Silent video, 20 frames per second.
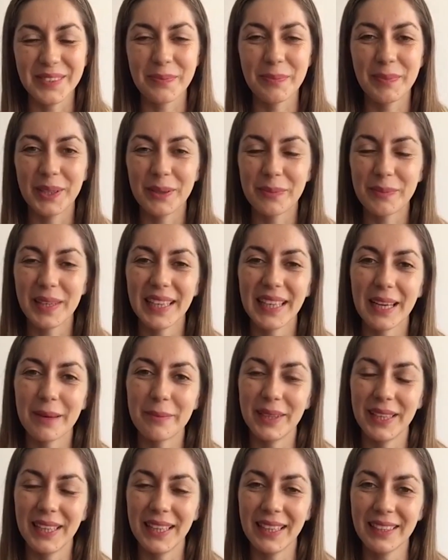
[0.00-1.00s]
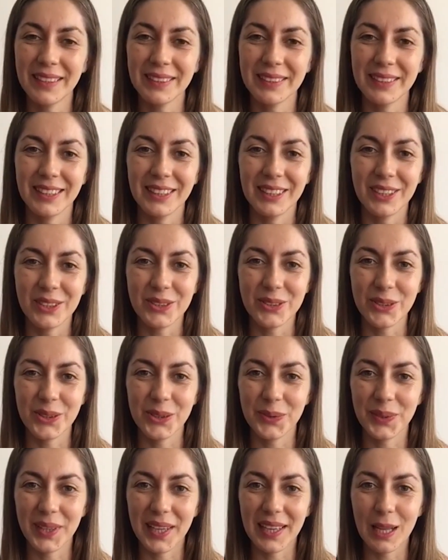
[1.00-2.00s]
mi nombre es Camila,
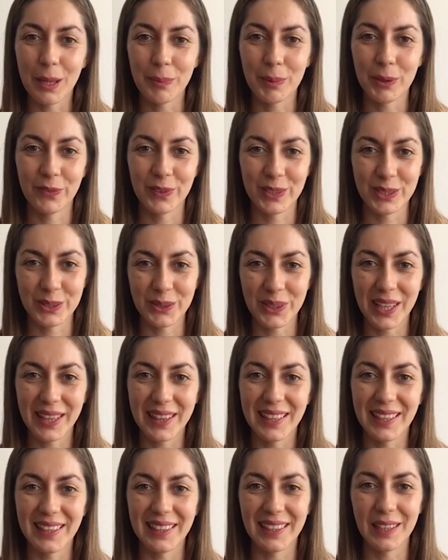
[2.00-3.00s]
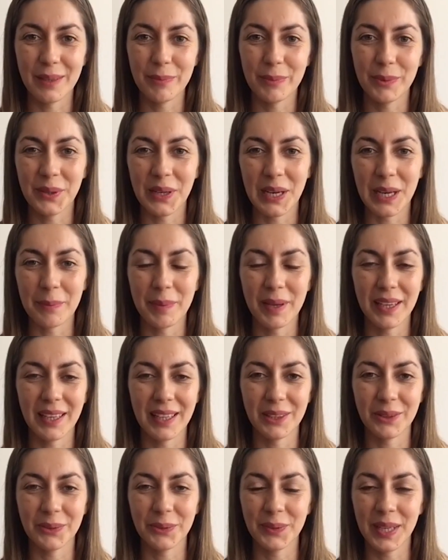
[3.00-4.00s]
soy una de las profesoras del equipo Arpa
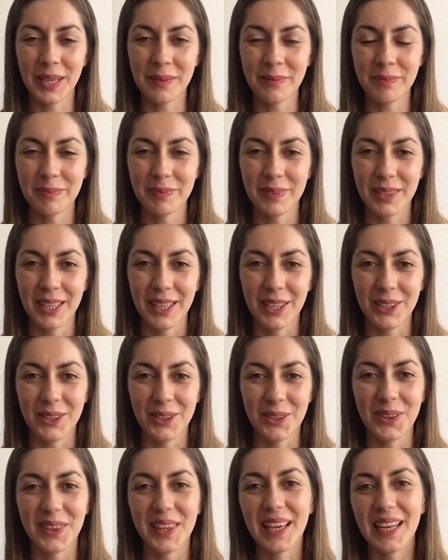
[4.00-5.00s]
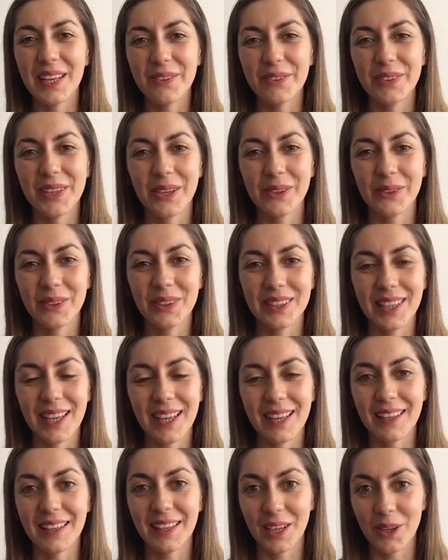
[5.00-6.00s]
Escritura y hoy día les voy a
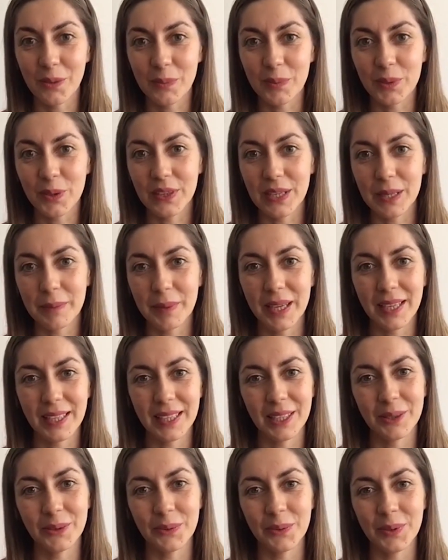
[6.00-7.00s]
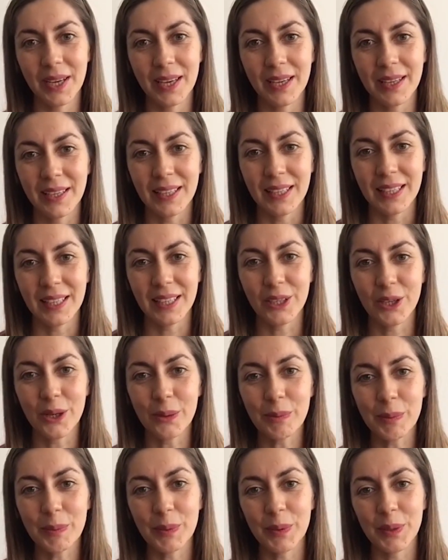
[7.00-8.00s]
contar qué es un problema de escritura y
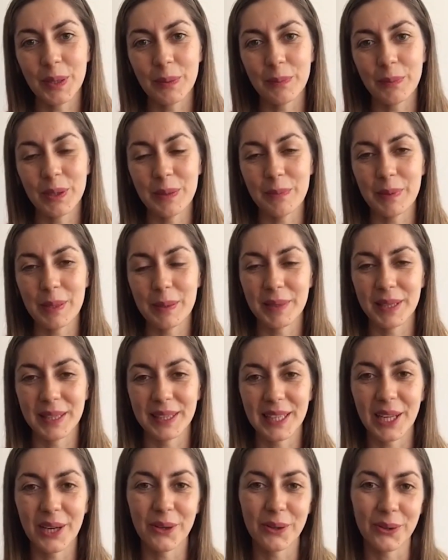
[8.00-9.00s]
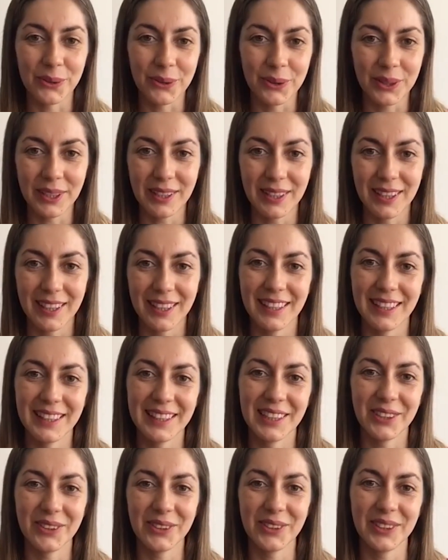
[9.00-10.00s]
cómo podemos implementarlo hoy en
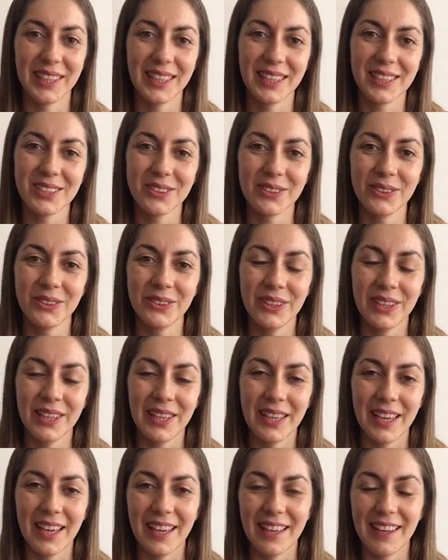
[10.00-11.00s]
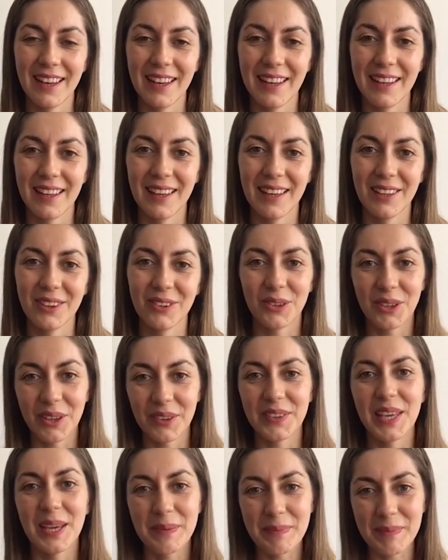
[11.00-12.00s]
este contexto en el que
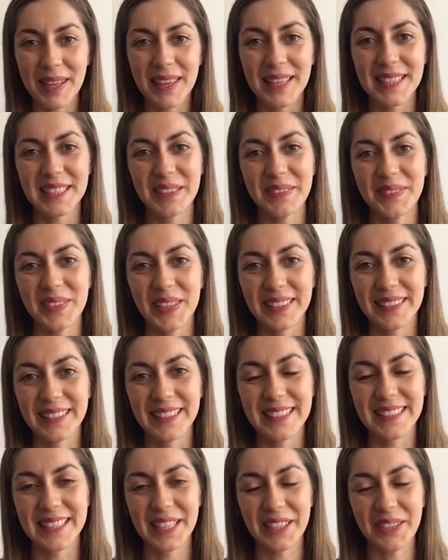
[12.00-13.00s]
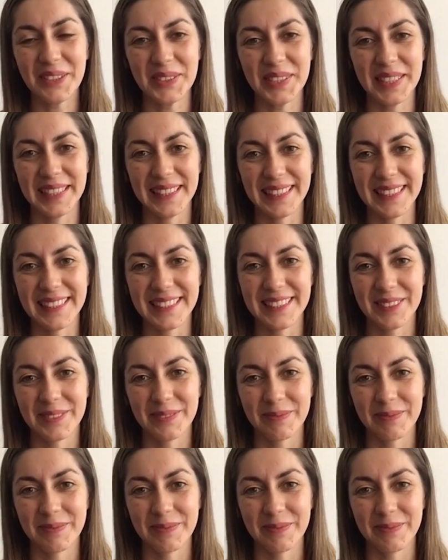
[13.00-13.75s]
todavía es más desafiante ser docentes.